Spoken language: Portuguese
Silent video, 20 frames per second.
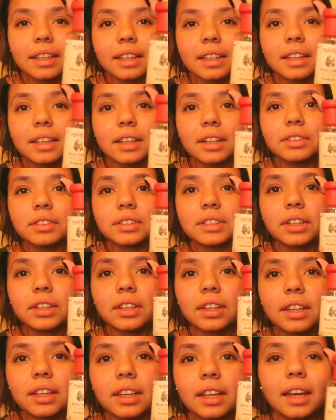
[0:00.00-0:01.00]
que eu não sei o
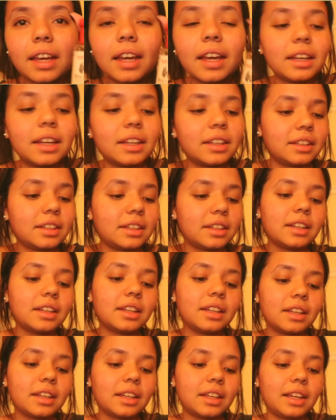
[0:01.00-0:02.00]
que que é.
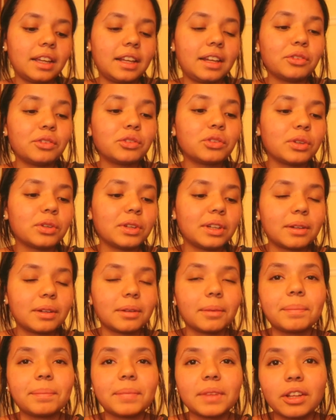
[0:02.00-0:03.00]
Ele é um
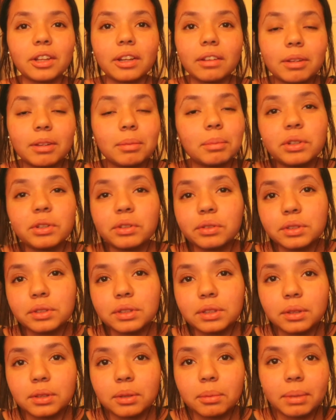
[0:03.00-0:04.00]
tônico. Eu lavei meu
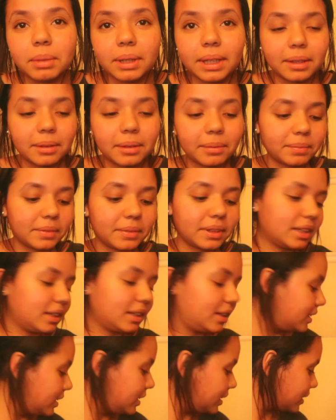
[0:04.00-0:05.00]
rosto no banho
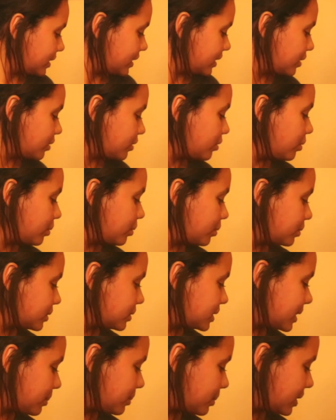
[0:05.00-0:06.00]
com um
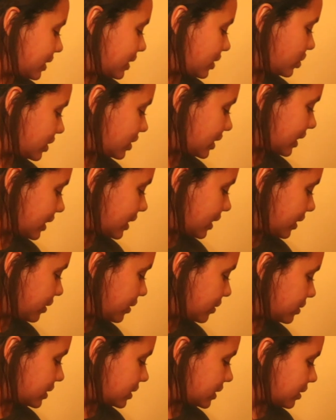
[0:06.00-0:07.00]
sabonete da
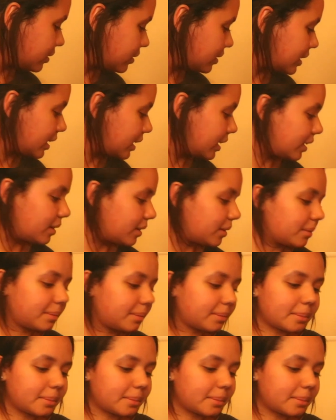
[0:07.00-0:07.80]
Kills que eu tenho.